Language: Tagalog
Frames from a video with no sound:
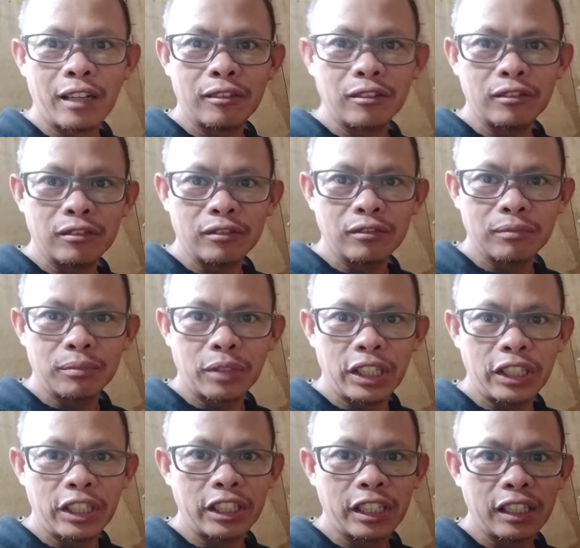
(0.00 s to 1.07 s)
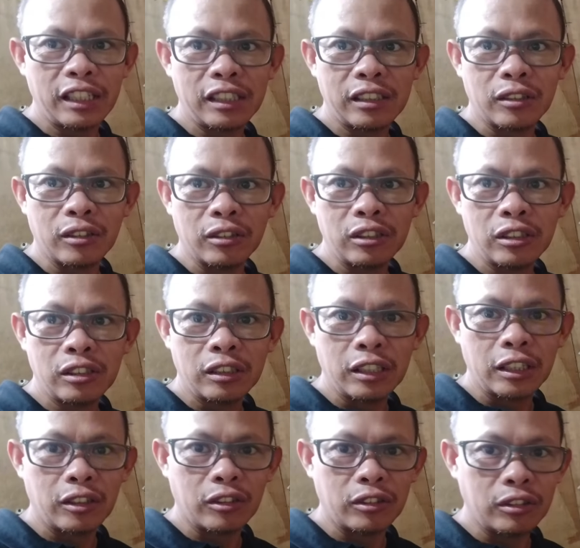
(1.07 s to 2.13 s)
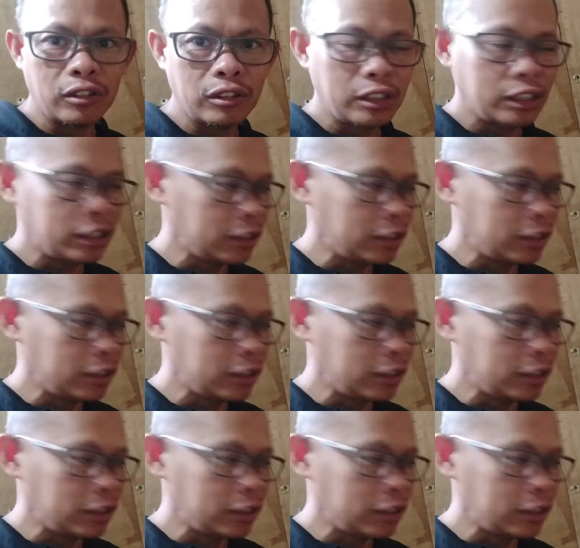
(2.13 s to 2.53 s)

akong breeder na discus. Ito